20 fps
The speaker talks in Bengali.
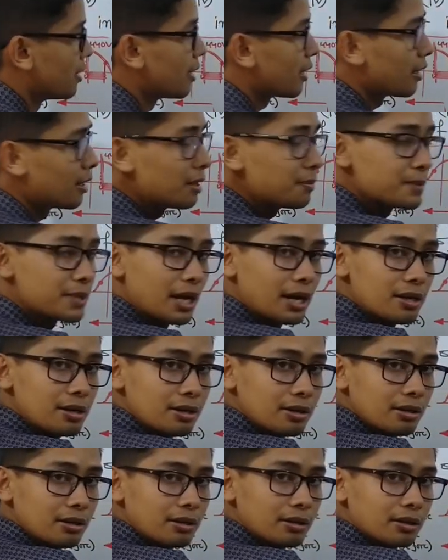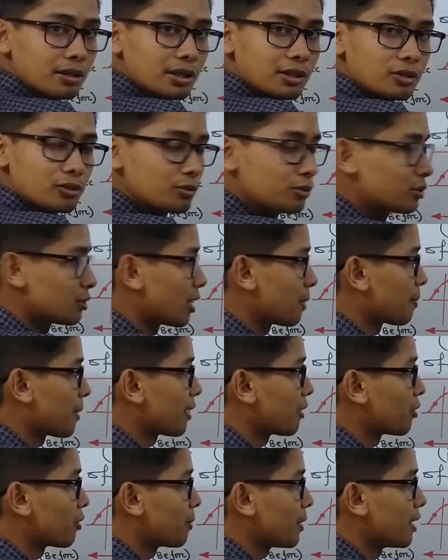নেগেটিভ সাইন সূত্র
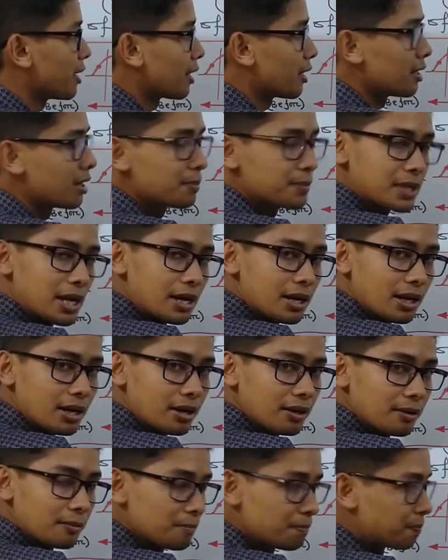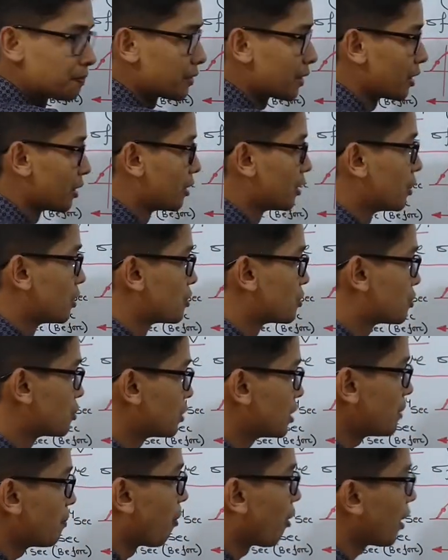অ্যাপ্লাই করবেন নেগেটিভ সাইনের
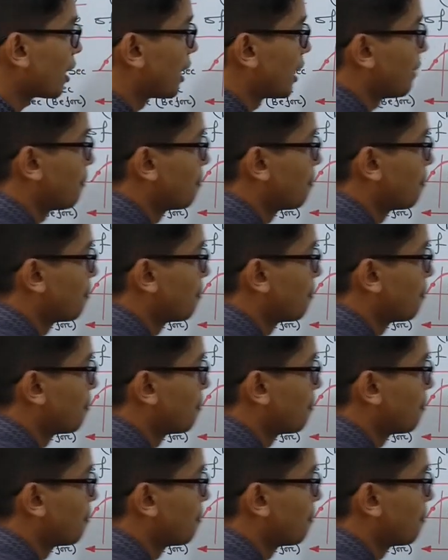যদি বলে